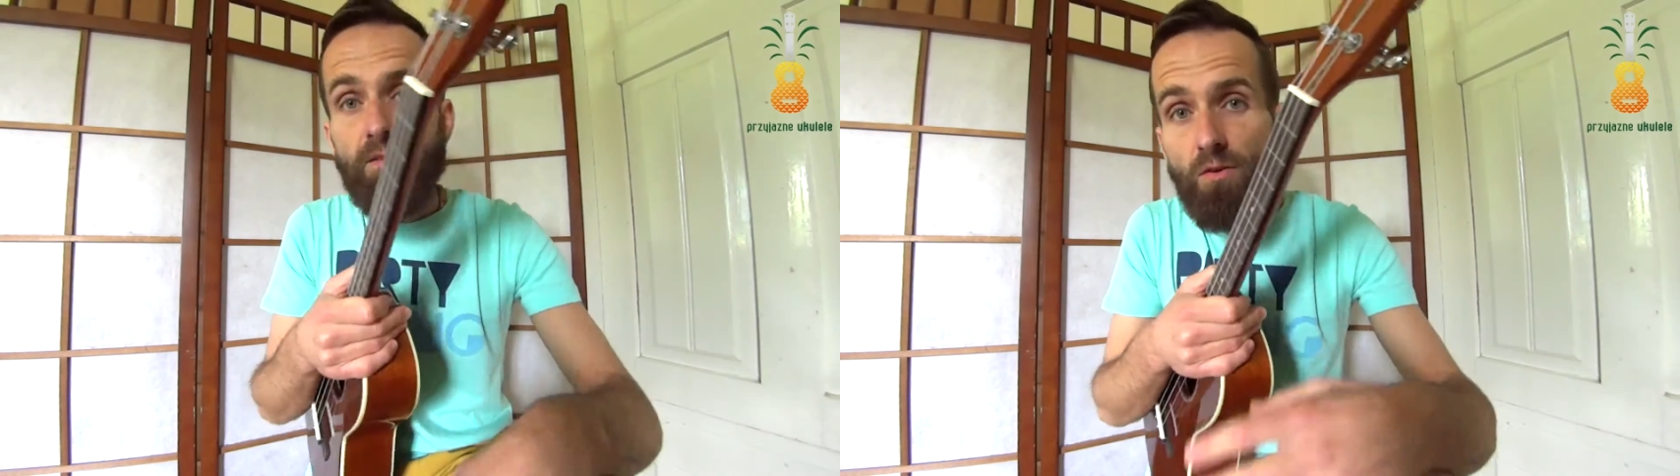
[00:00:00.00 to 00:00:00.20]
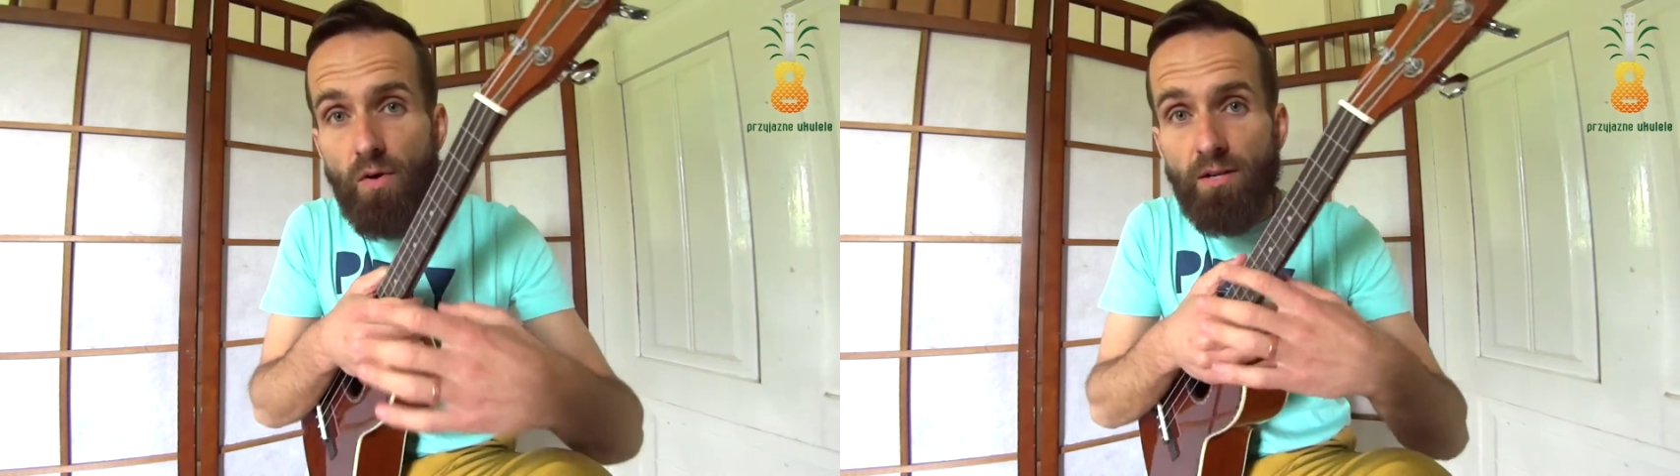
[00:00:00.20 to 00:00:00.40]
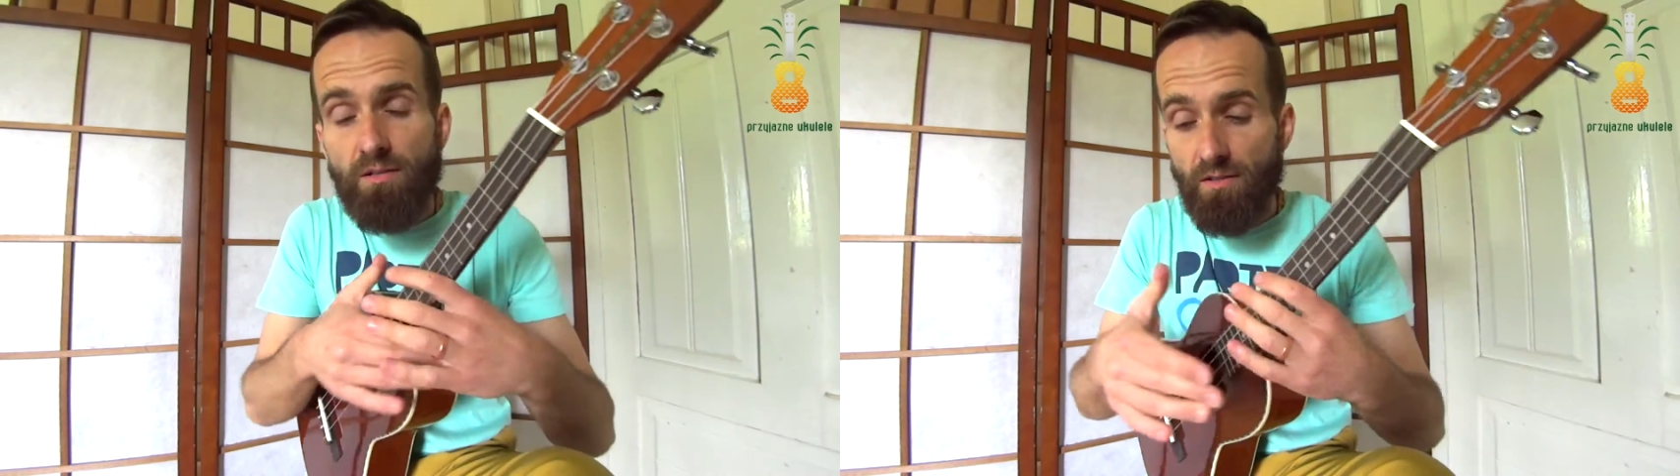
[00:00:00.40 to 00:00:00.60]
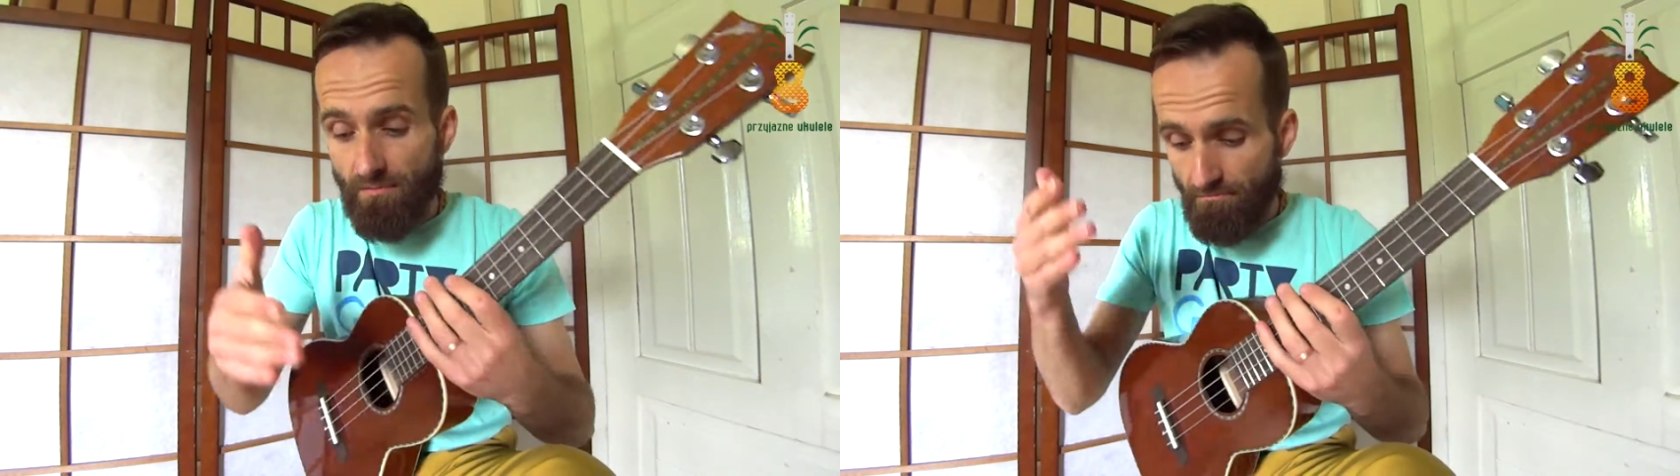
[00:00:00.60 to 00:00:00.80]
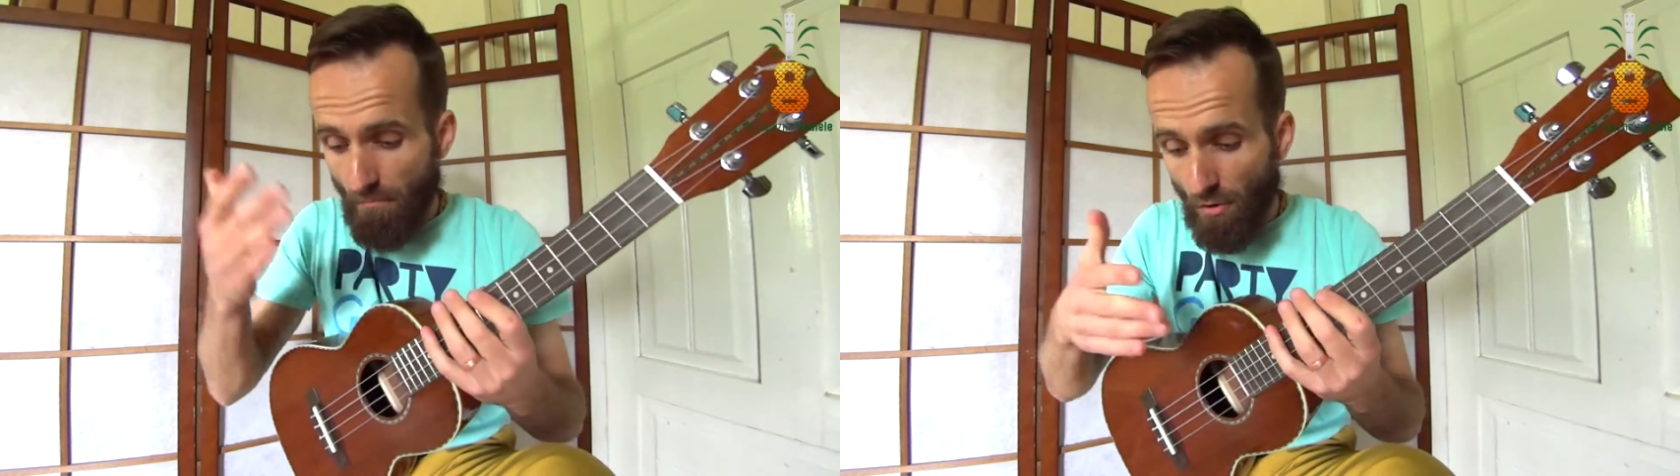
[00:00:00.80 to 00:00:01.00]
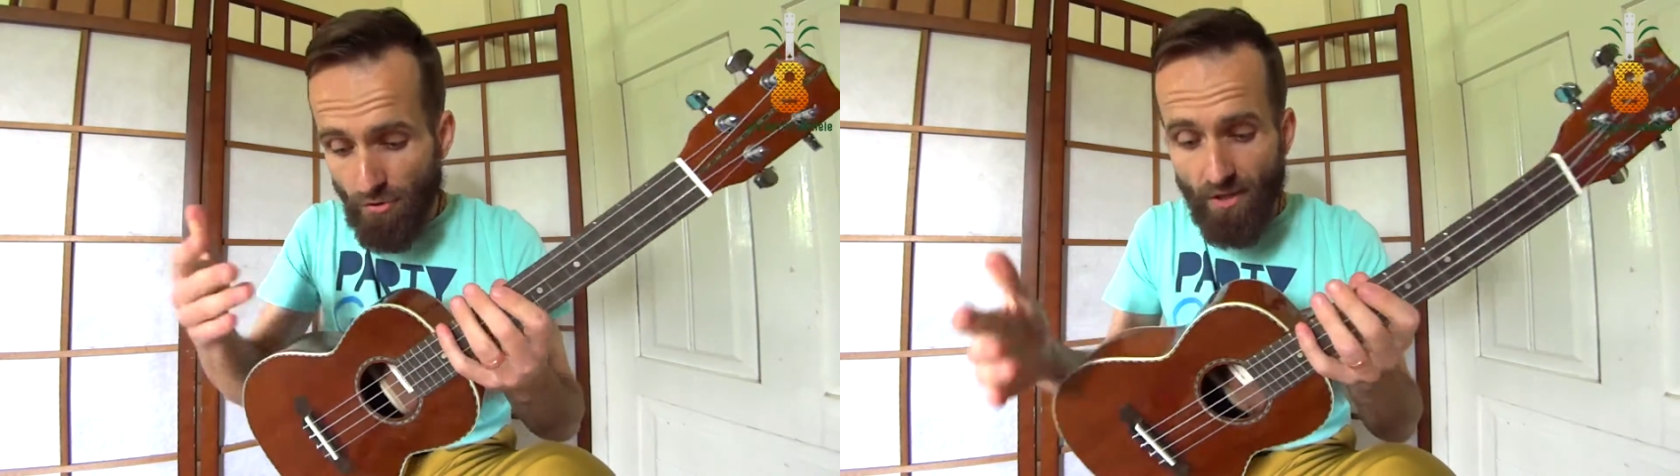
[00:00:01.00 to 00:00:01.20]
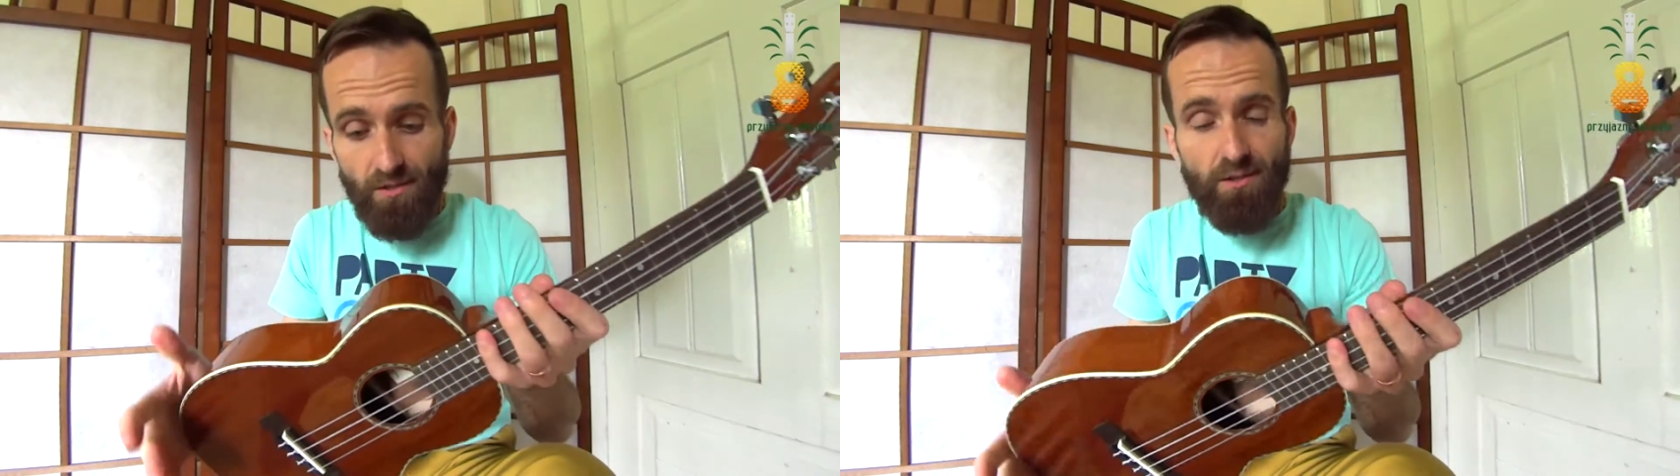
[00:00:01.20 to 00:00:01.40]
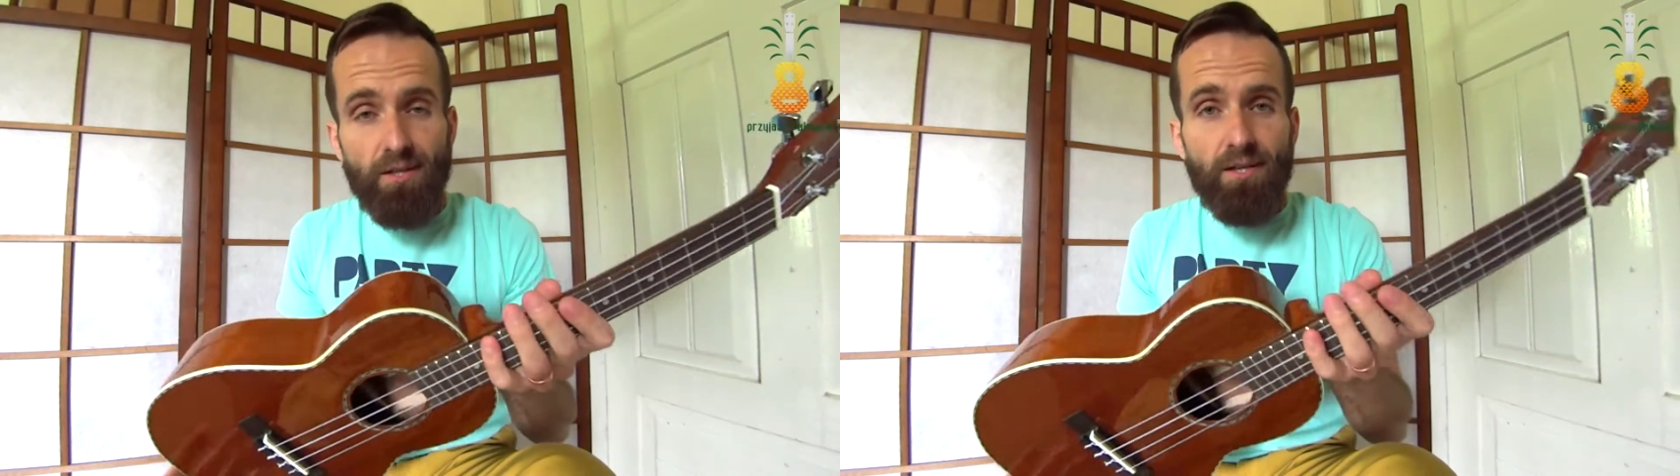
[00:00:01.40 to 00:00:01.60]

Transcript: No właśnie, model,